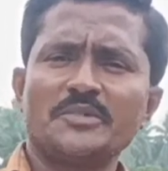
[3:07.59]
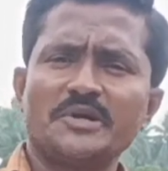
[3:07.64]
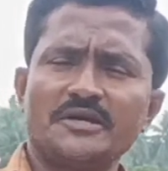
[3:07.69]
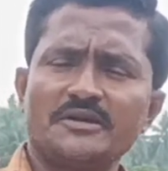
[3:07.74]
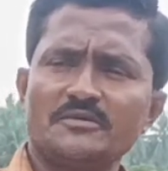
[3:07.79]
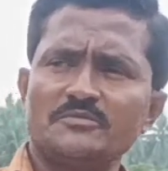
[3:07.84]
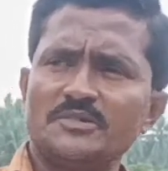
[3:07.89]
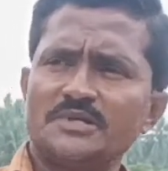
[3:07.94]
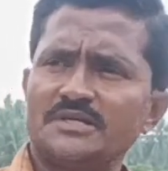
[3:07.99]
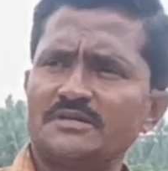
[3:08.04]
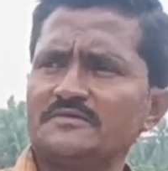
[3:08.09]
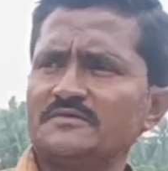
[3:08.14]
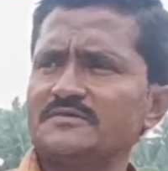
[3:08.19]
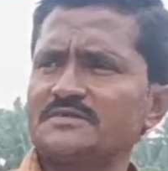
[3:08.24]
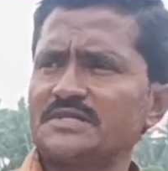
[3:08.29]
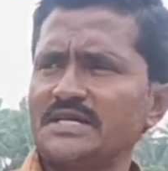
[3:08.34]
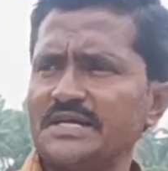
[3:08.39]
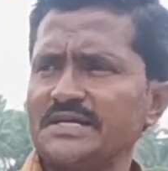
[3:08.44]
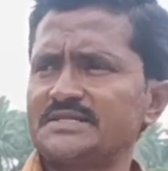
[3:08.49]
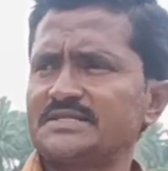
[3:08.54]
மீண்டும் மீண்டும்
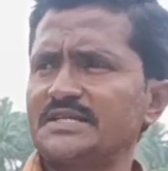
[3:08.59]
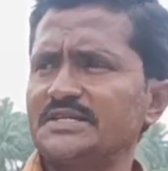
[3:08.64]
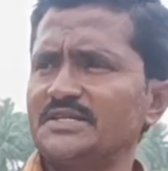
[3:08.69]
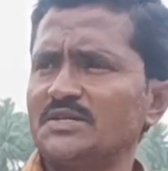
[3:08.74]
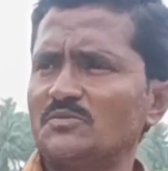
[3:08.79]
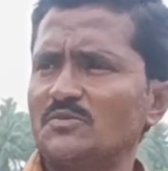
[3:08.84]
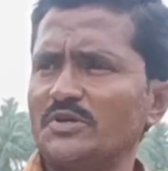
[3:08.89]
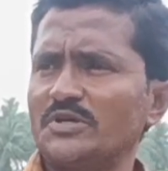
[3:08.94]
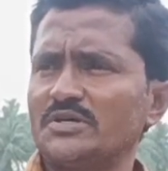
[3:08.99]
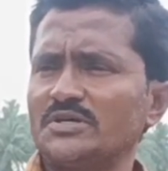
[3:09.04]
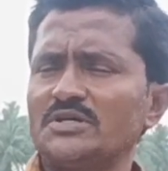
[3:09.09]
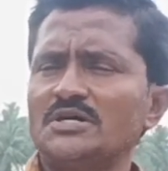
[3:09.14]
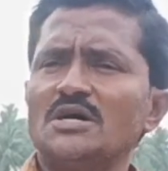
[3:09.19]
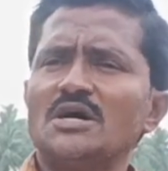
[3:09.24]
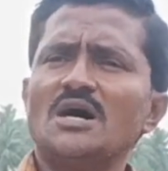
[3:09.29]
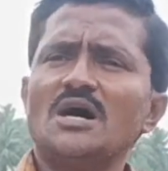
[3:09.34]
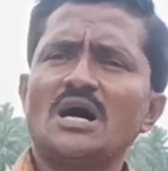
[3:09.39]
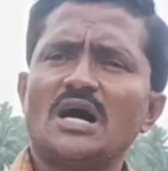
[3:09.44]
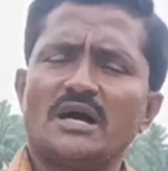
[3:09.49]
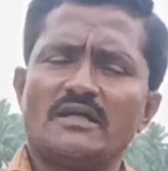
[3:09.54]
விவசாயம் செய்ய முடியும்
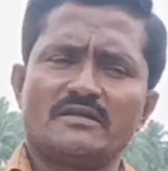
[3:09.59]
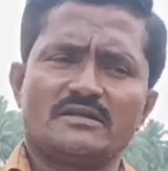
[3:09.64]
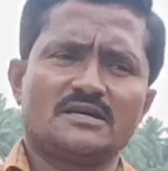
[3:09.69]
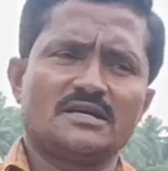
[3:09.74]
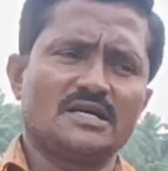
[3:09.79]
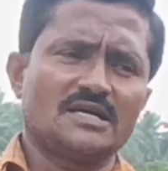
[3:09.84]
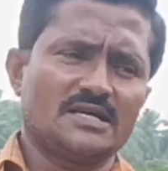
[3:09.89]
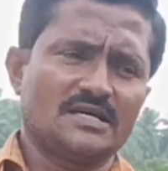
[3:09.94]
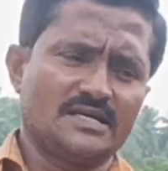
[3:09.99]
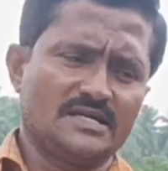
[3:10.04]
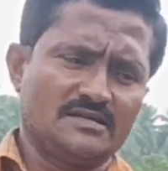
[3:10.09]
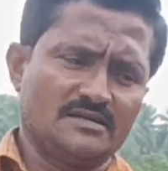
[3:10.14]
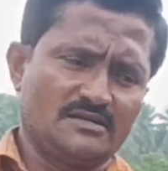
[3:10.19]
அதற்காக